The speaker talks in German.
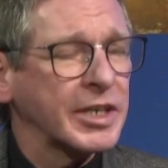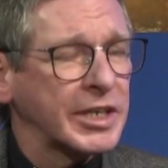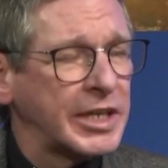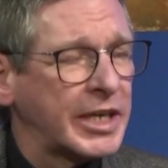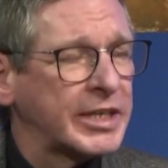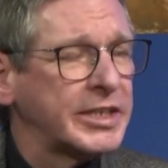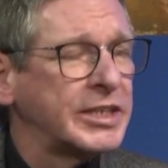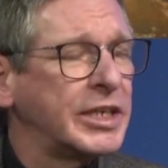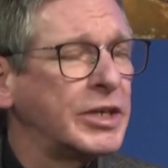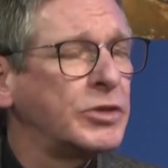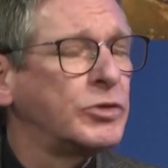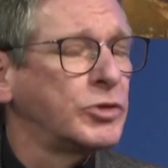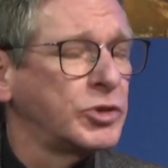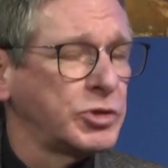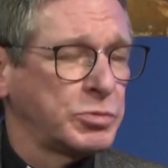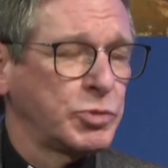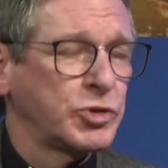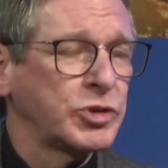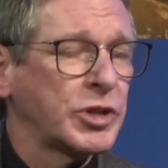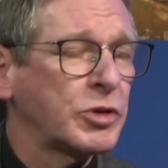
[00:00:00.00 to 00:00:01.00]
reagieren und
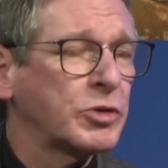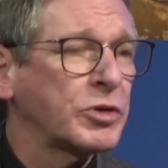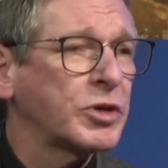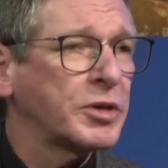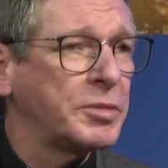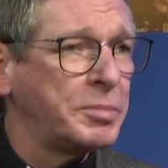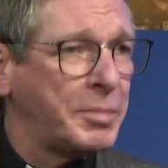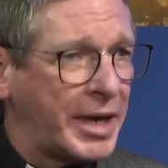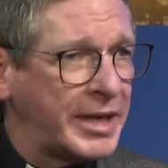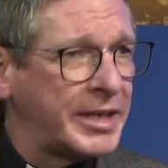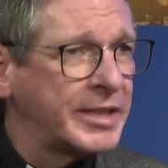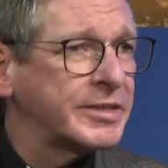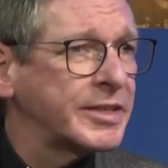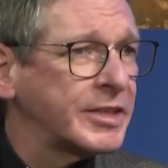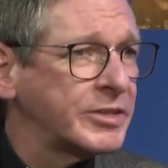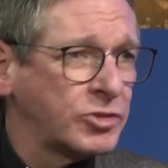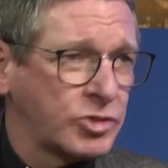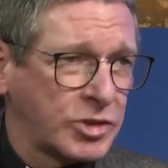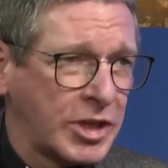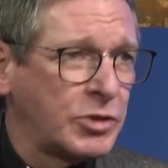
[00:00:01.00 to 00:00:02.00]
ich muss auch
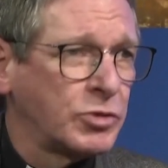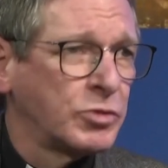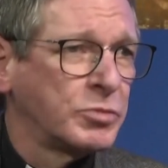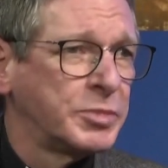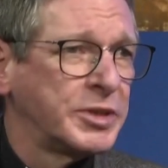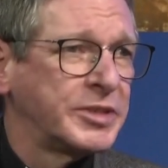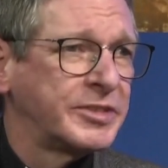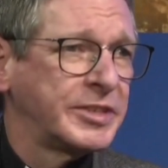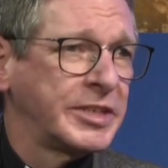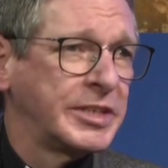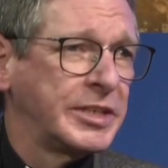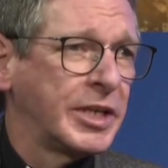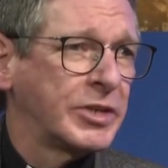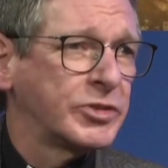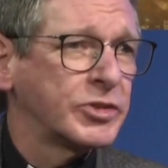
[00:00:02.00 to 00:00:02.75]
meinerseits Stellung beziehen.